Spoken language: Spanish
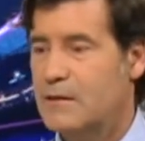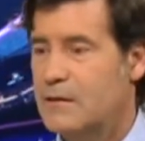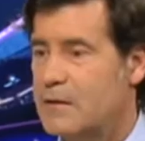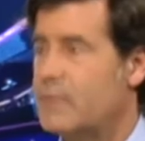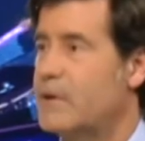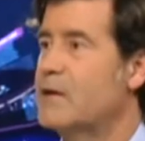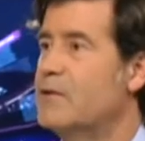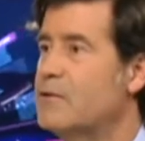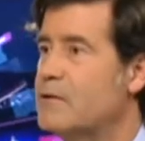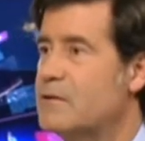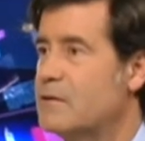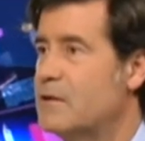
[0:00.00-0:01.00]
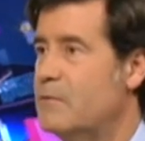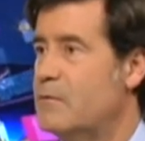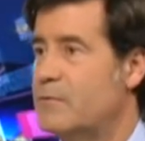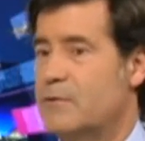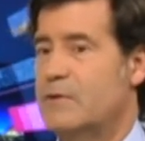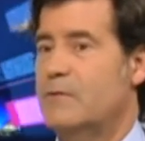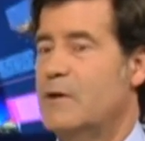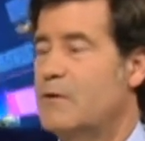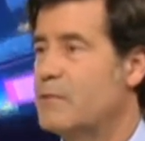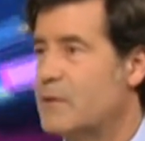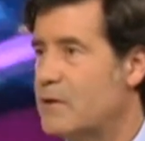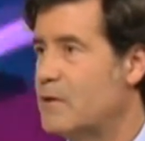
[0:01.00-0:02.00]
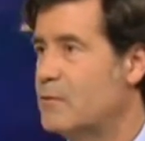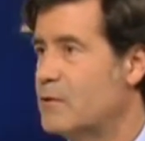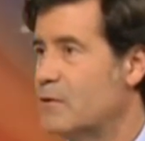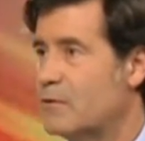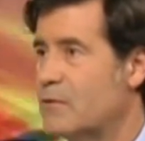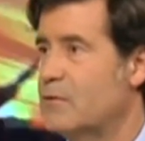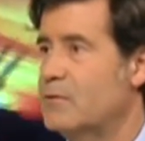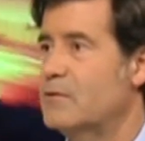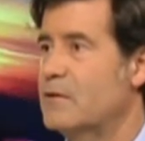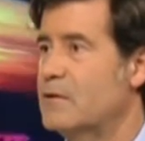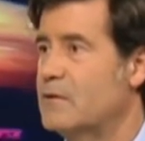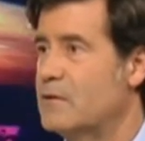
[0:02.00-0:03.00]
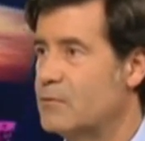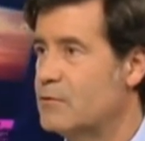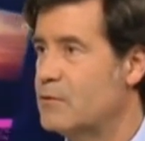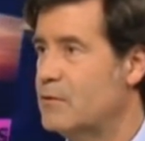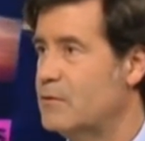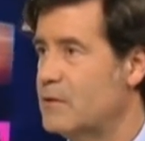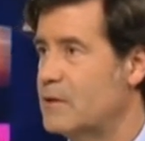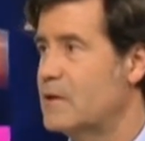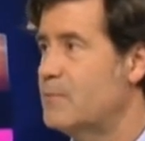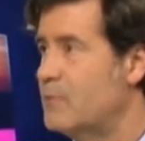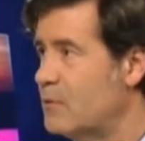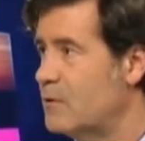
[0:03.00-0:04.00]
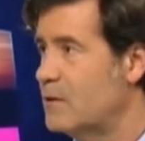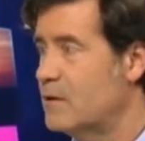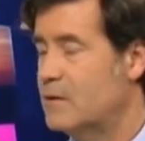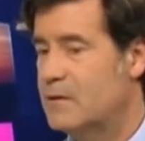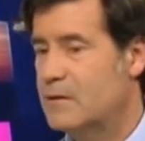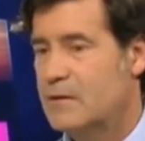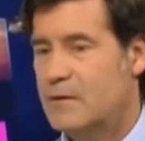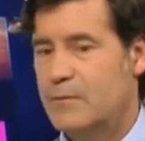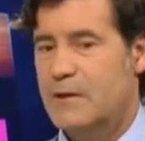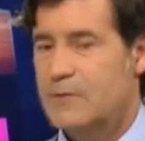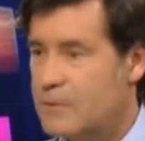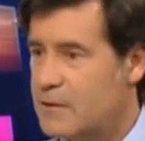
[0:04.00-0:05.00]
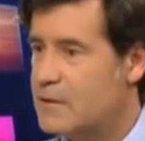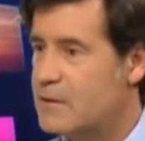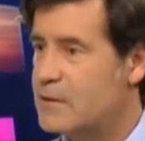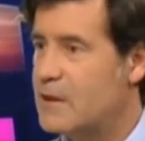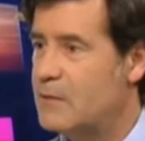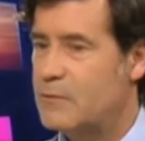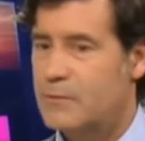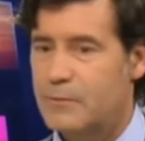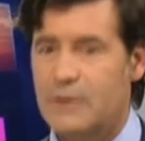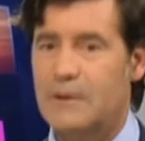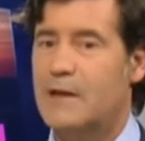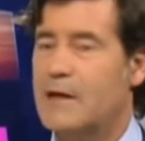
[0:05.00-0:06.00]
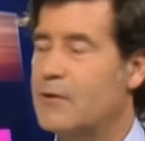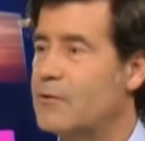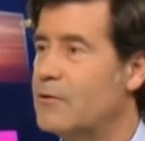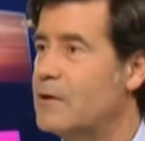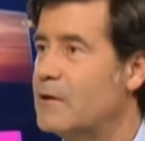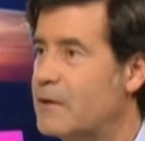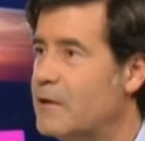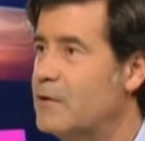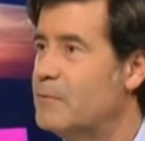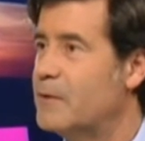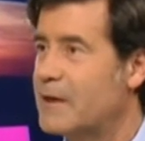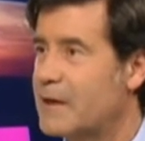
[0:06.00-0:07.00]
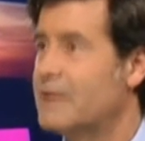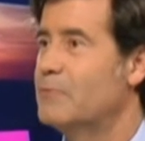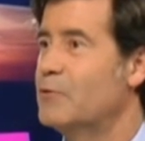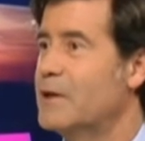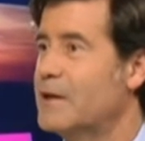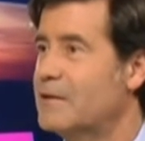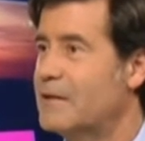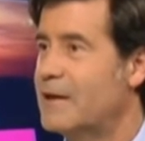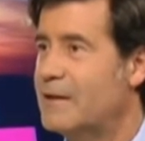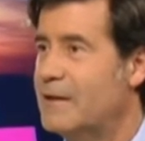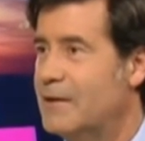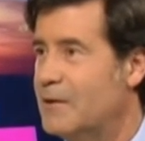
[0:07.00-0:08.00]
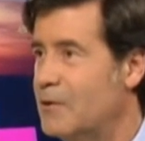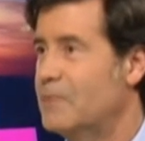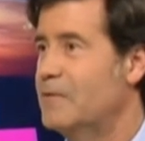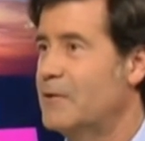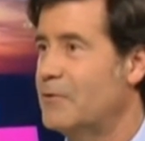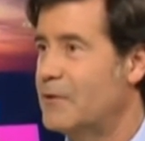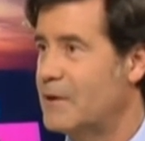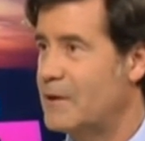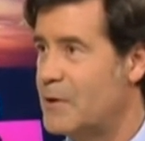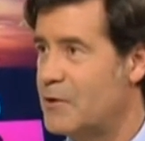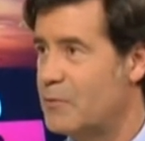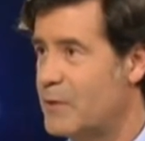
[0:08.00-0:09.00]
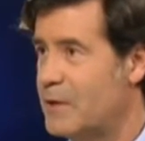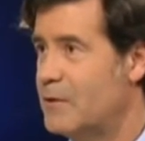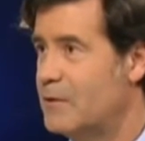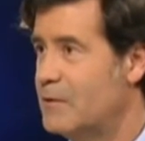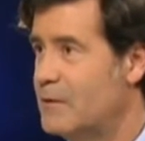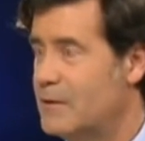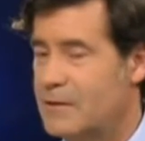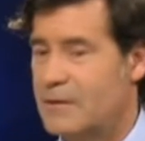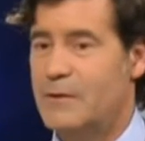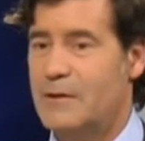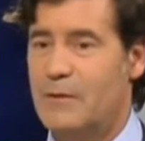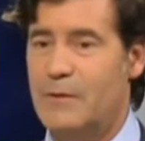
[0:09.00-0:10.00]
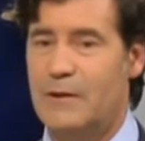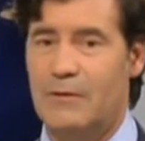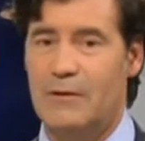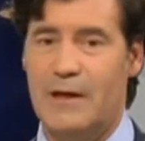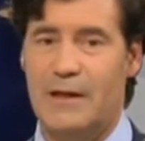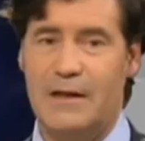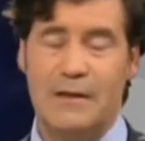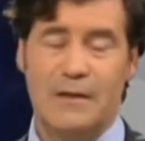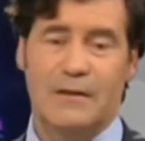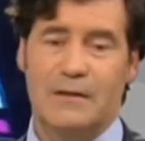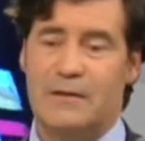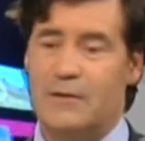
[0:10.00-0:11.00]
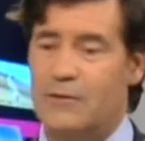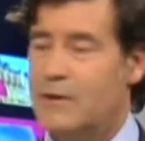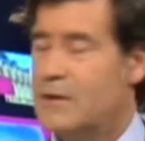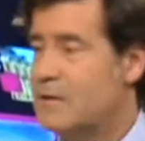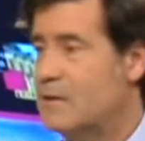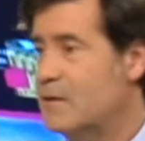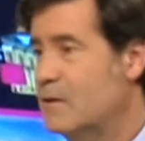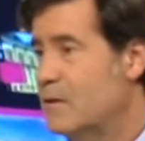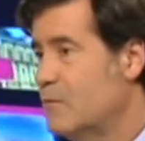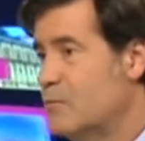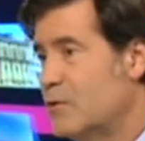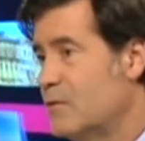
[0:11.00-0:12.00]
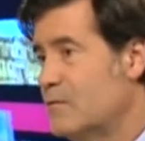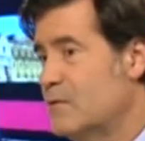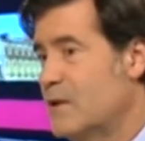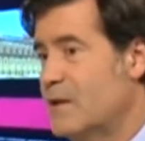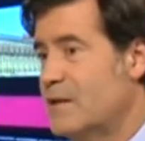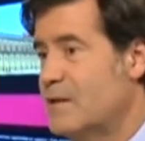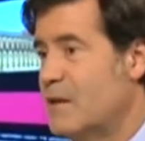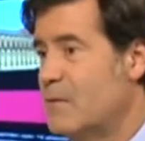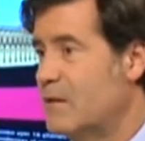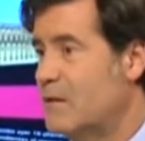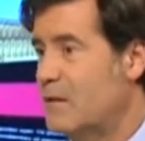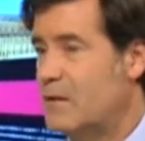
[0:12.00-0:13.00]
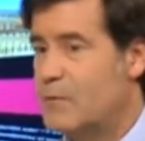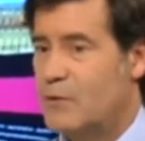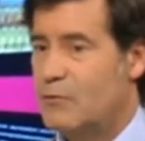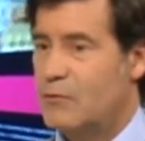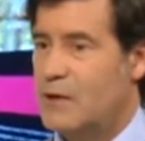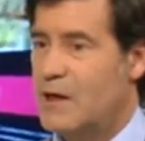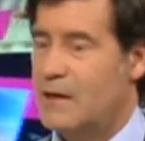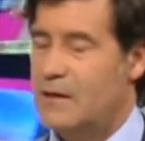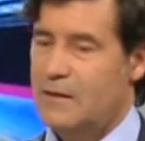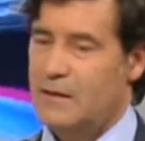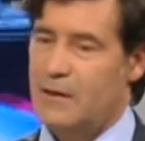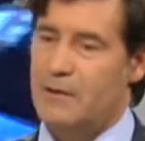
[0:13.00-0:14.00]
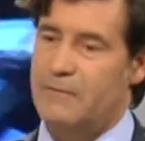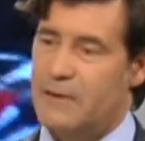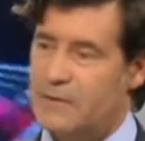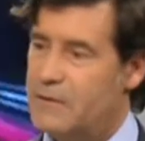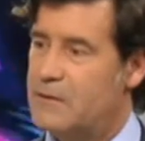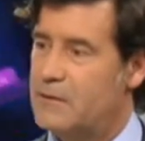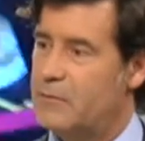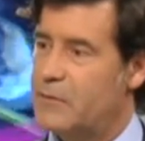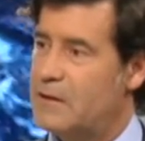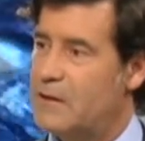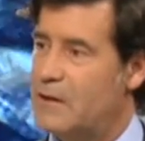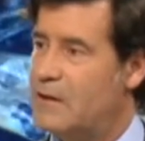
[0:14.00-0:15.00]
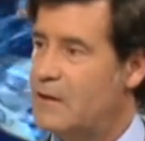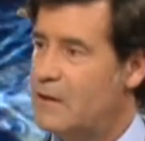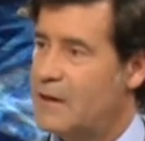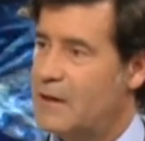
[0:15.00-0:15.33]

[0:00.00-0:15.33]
y para ello que necesitamos pues ser más competitivos en esos costes de distribución y de transporte. ¿Y para eso que necesitamos? Pues el dragado del río para que puedan entrar los barcos de tamaño medio, de 20.000 toneladas. Y si no es así, pues desgraciadamente repercutirá en los beneficios empresariales, en